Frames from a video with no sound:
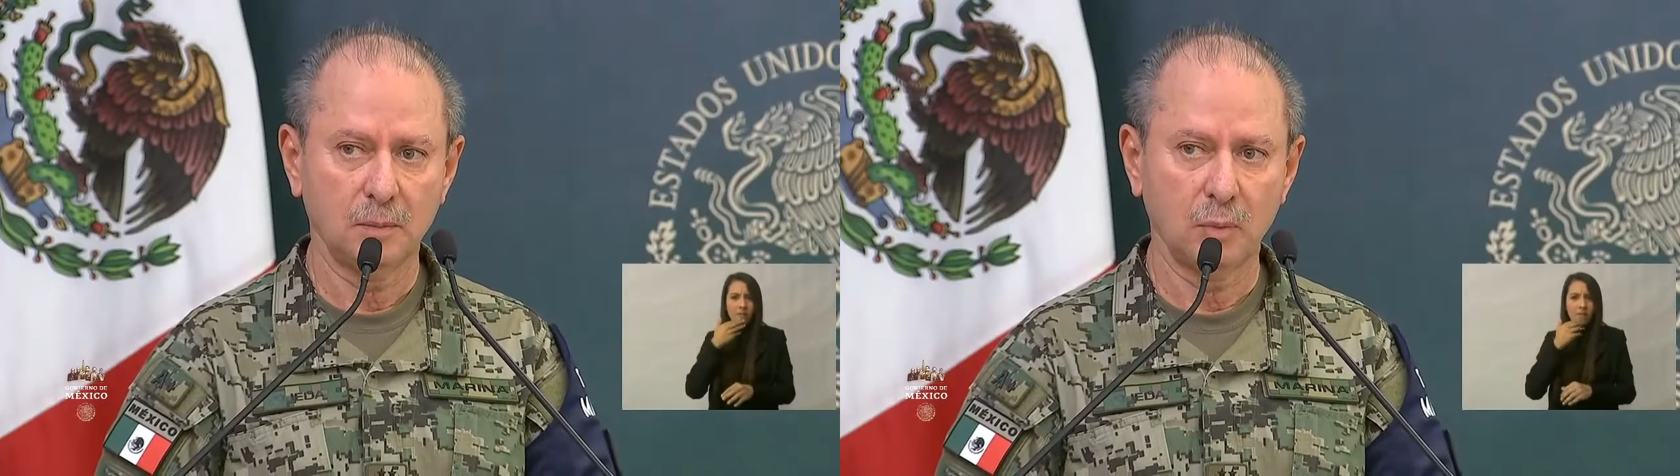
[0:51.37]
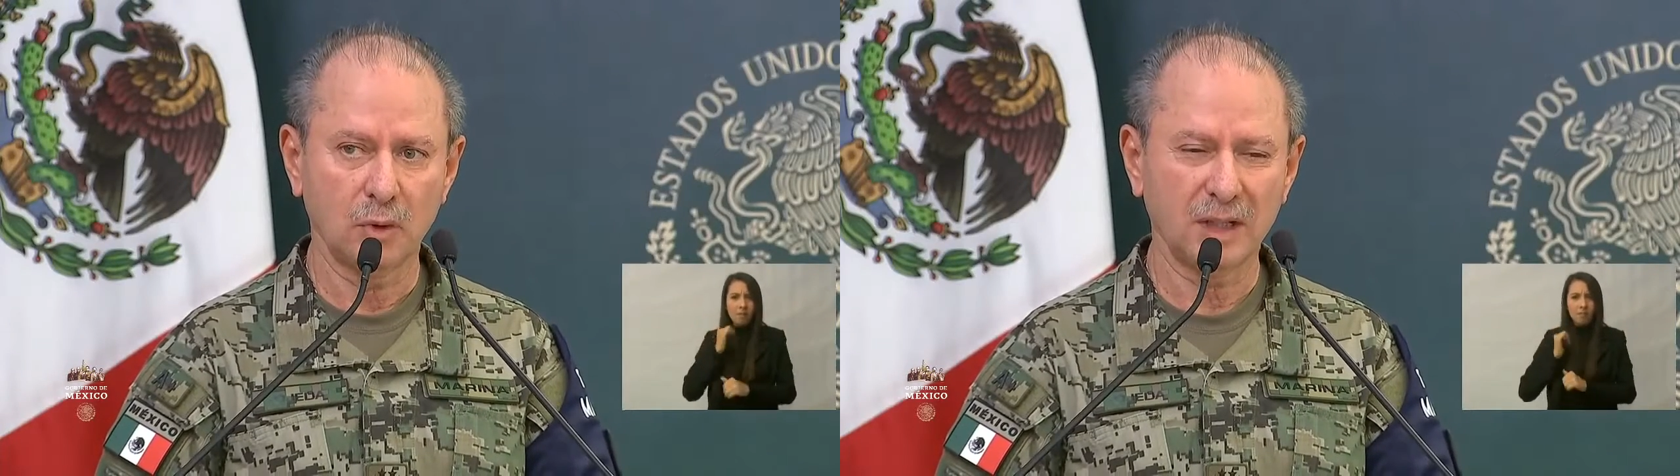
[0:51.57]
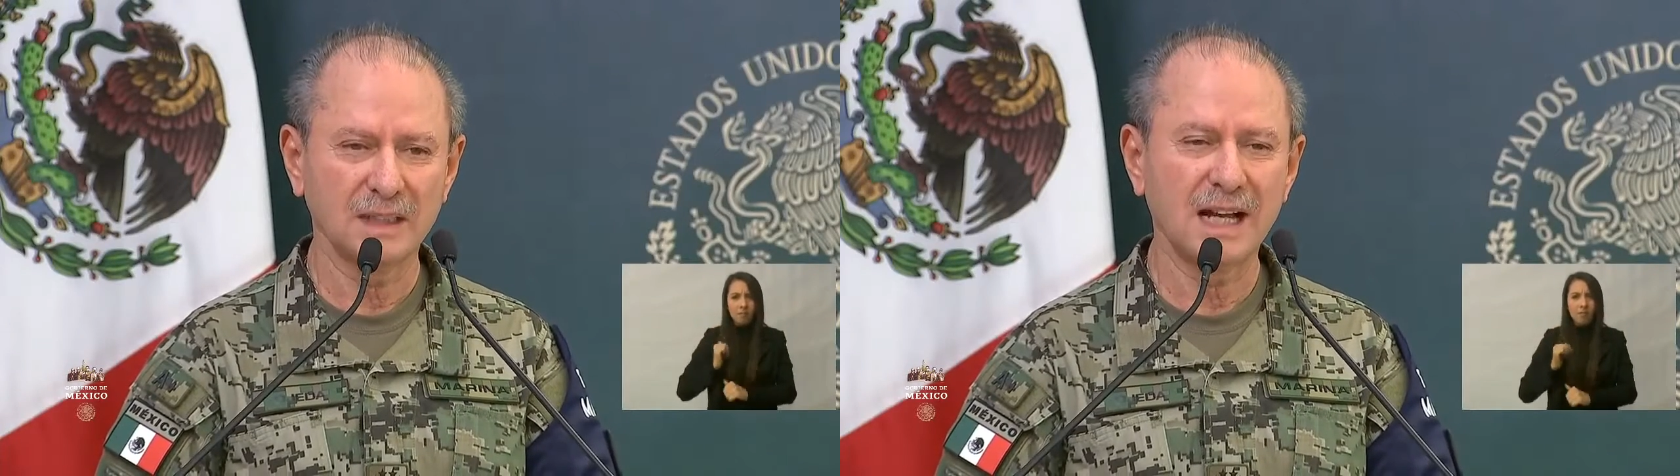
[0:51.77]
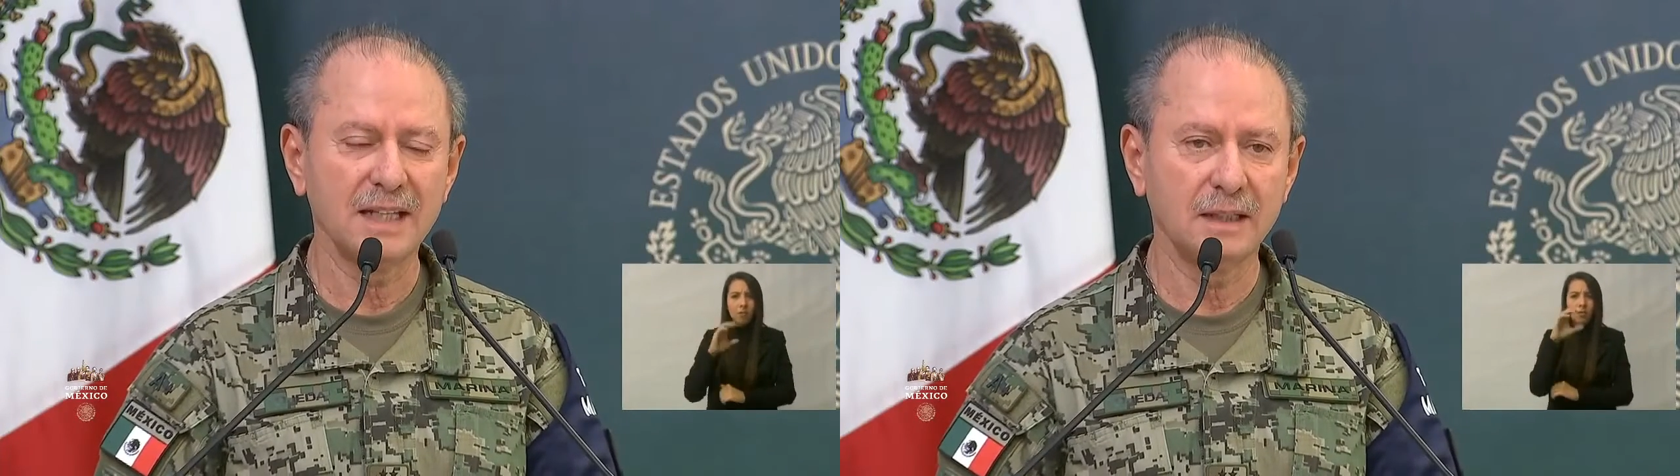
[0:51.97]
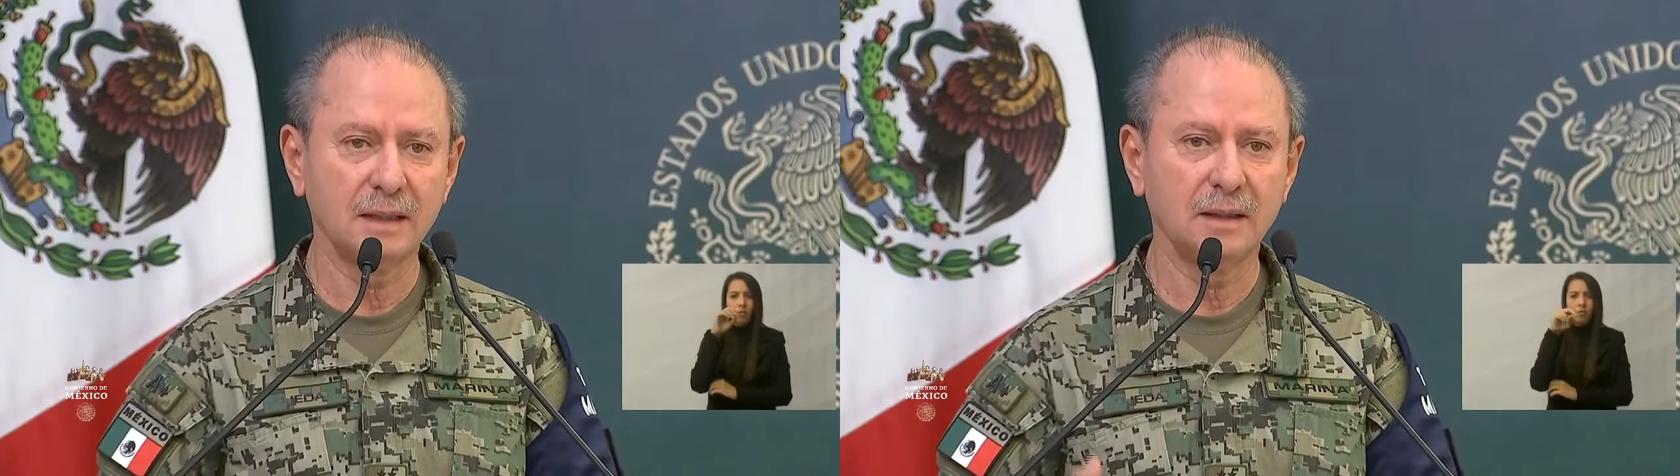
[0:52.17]
porque
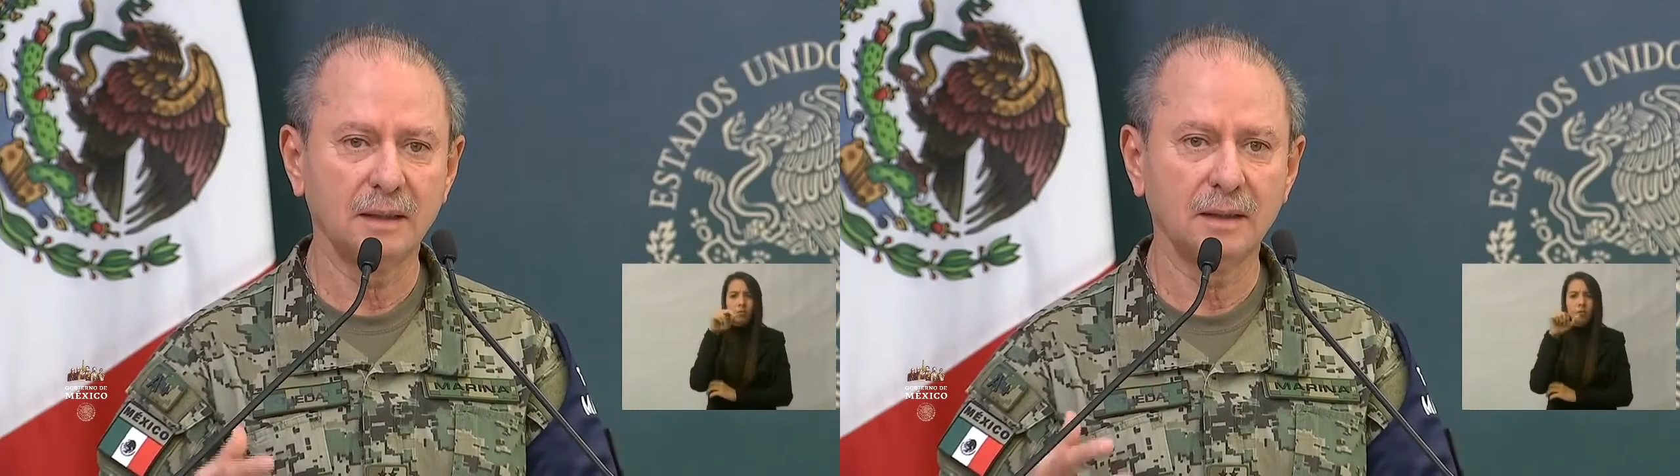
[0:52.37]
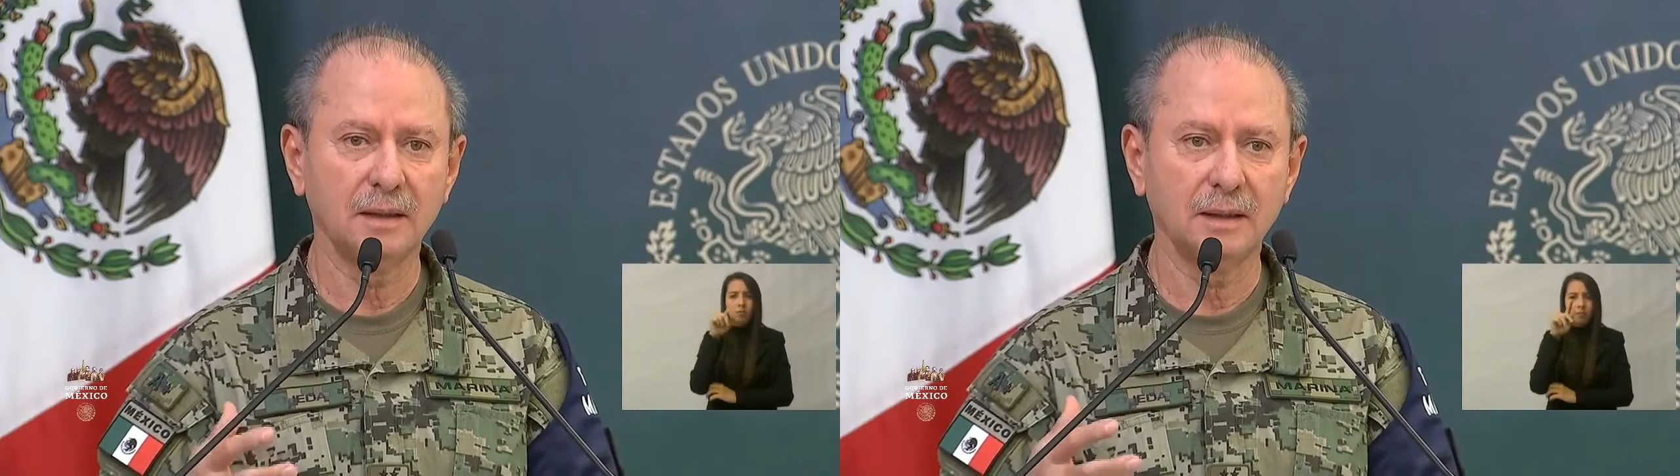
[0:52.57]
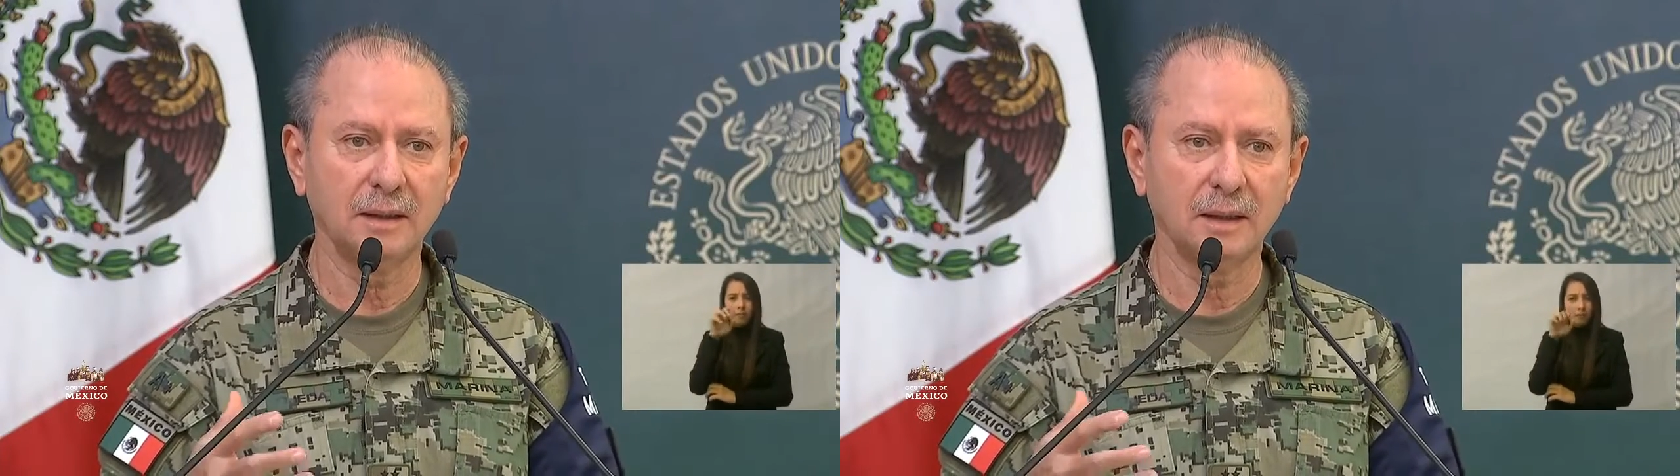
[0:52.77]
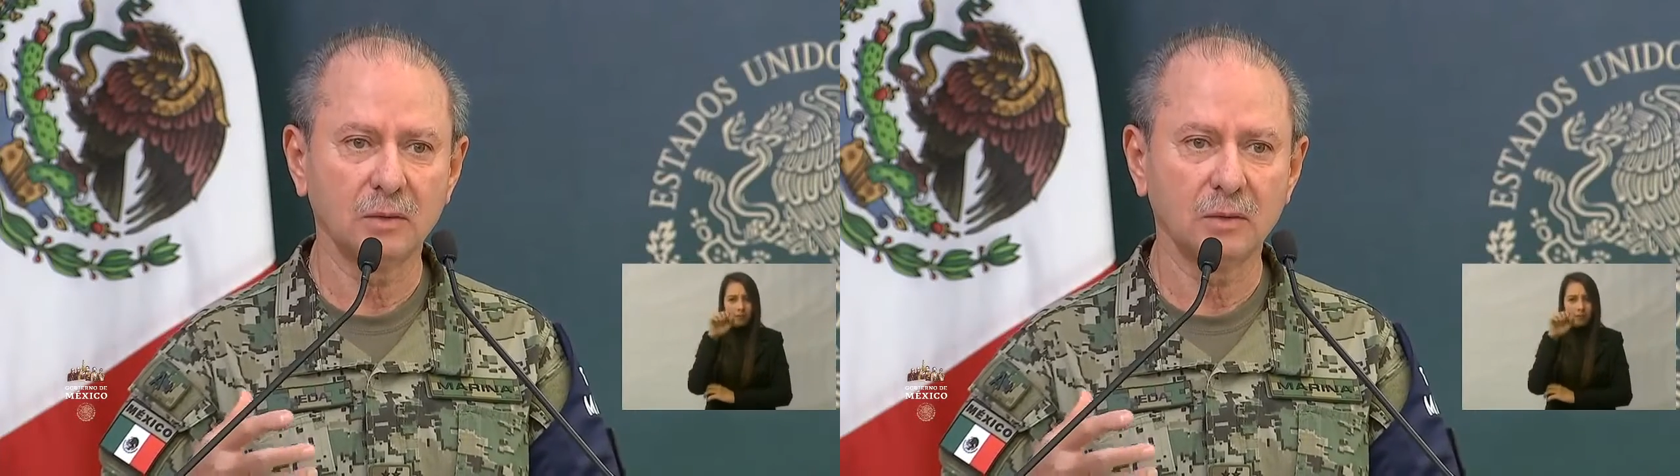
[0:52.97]
hay eh,